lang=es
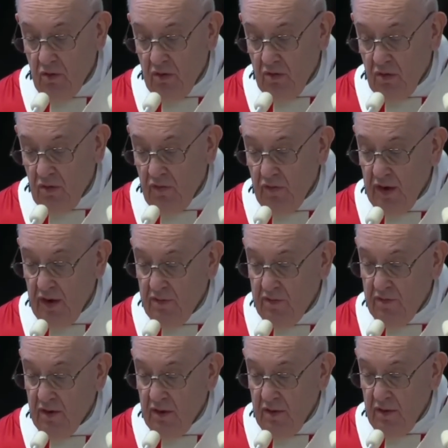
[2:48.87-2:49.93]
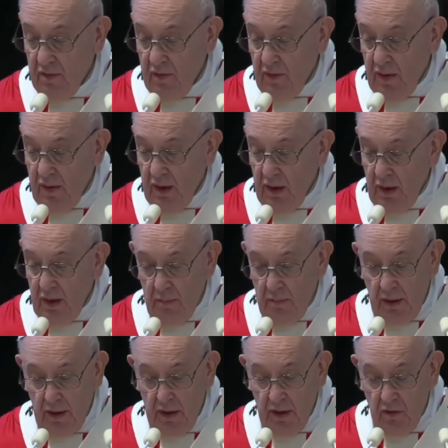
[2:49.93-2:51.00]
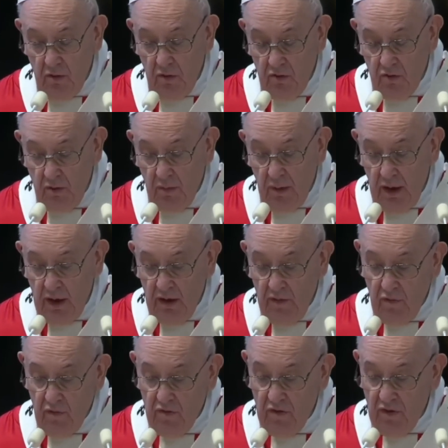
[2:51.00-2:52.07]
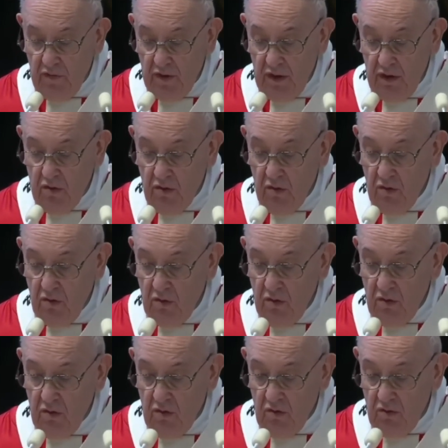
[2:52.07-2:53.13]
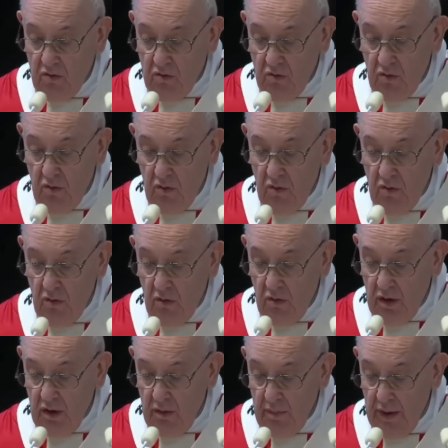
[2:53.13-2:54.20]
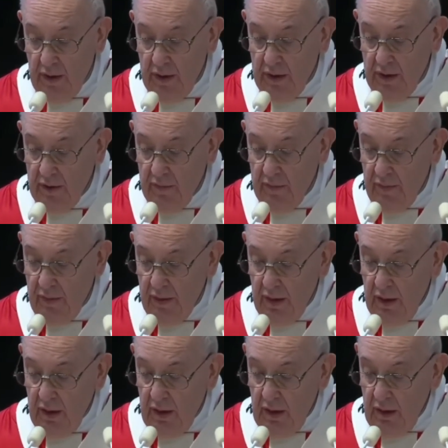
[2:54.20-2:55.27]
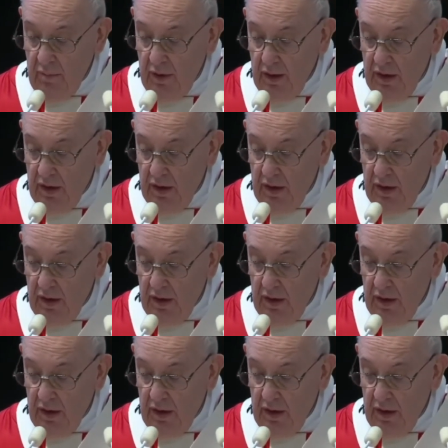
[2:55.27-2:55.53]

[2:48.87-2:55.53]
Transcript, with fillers: lo sostuvo en su sufrimiento para que solo el bien venciera nuestro mal,